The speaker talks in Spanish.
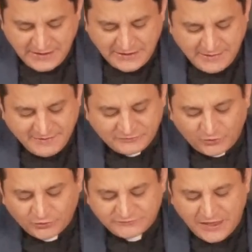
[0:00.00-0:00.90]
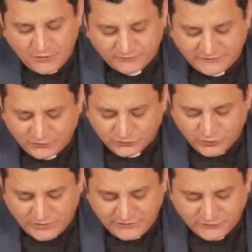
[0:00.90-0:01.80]
le metió los dedos en los
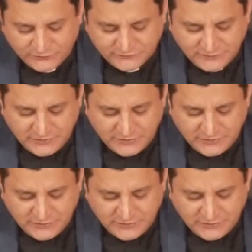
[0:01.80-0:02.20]
oídos